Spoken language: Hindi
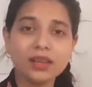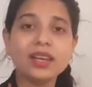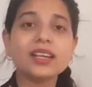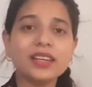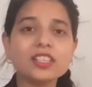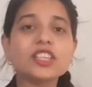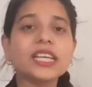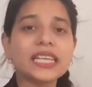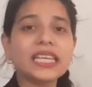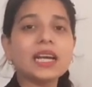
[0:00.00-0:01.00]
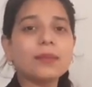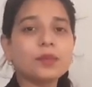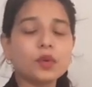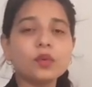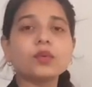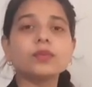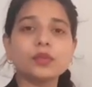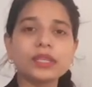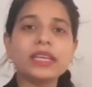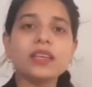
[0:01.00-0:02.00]
लगना चाहिए कि आपको
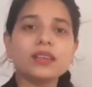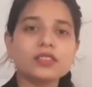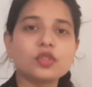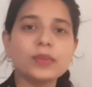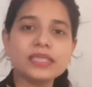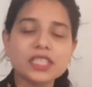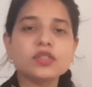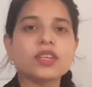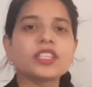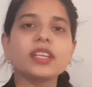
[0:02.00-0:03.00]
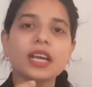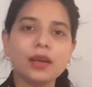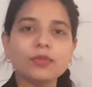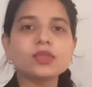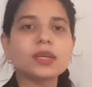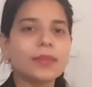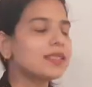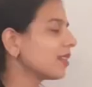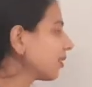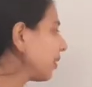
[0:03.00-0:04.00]
उनकी जो भी सिचुएशन है आप वो समझ
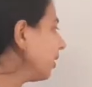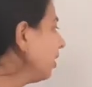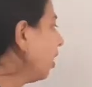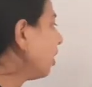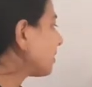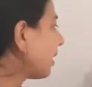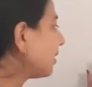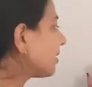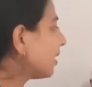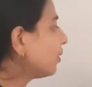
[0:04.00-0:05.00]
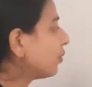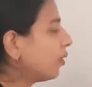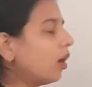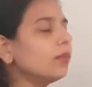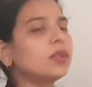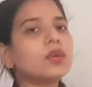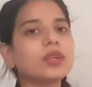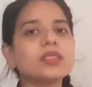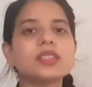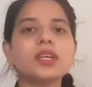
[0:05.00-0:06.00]
सकते हैं साथ ही साथ वॉम्थ
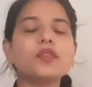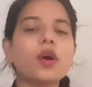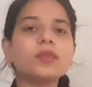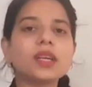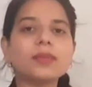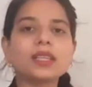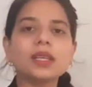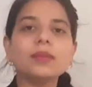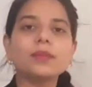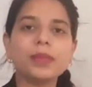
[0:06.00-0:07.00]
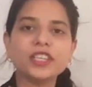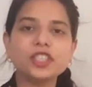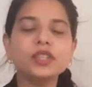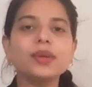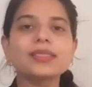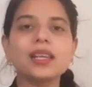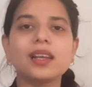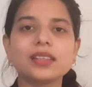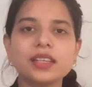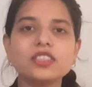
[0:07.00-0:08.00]
होना चाहिए वॉम्थ का मतलब पेशेंट को ऐसा
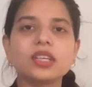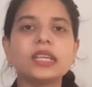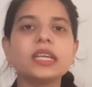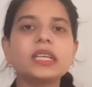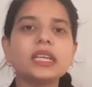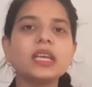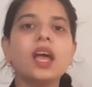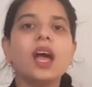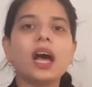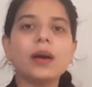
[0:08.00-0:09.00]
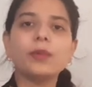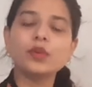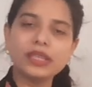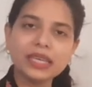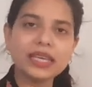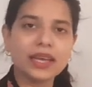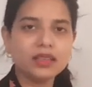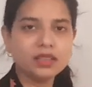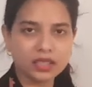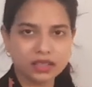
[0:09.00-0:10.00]
लगना चाहिए कि आप उनकी
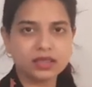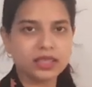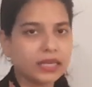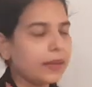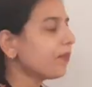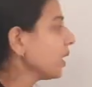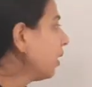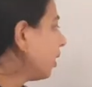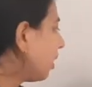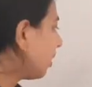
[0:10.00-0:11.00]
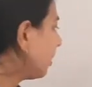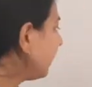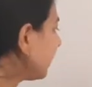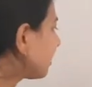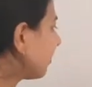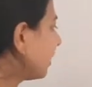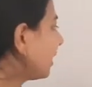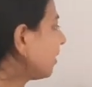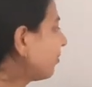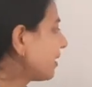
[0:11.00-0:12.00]
केयर करते हैं नेक्स्ट uh, हमने
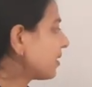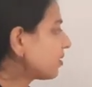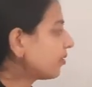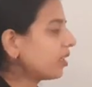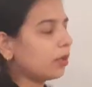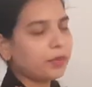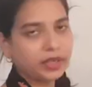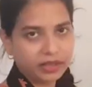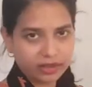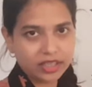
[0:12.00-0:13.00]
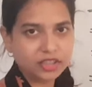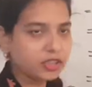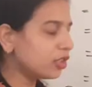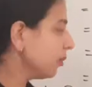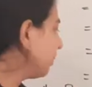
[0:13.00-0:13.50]
देखा फेजेस ऑफ थेरापेटिक रिलेशनशिप